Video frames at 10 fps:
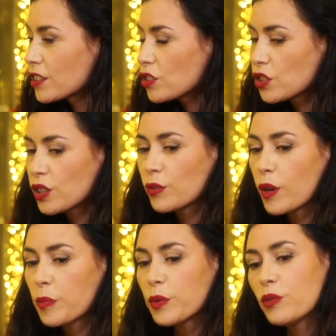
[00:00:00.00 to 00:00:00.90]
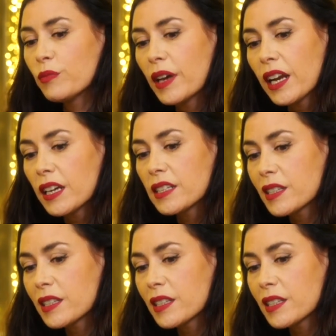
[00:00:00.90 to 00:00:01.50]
j'ai eu un peu de mal à laisser